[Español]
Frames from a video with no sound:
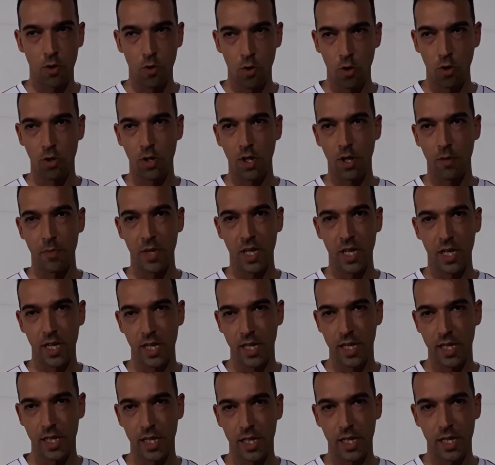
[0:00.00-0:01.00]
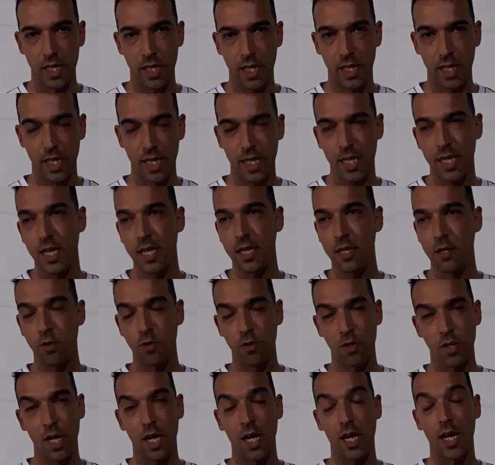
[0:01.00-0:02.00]
Luego también
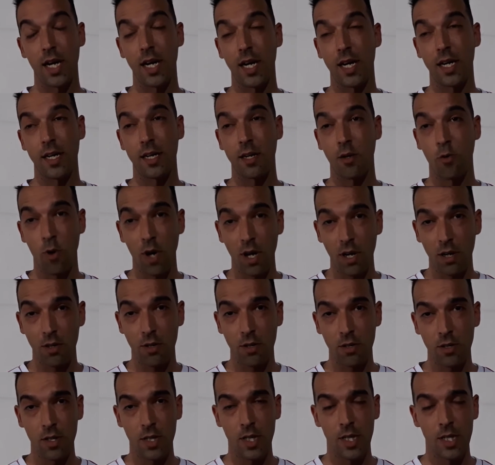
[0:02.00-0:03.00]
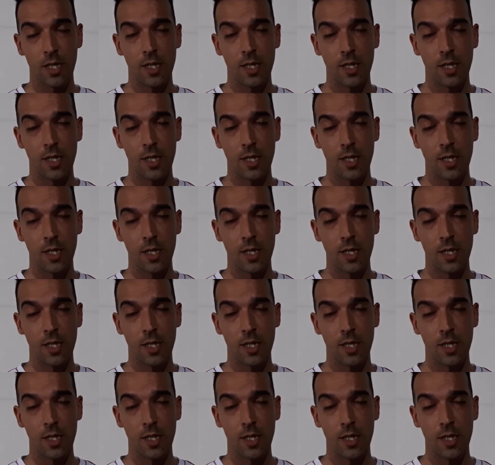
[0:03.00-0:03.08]
contra Juanjo,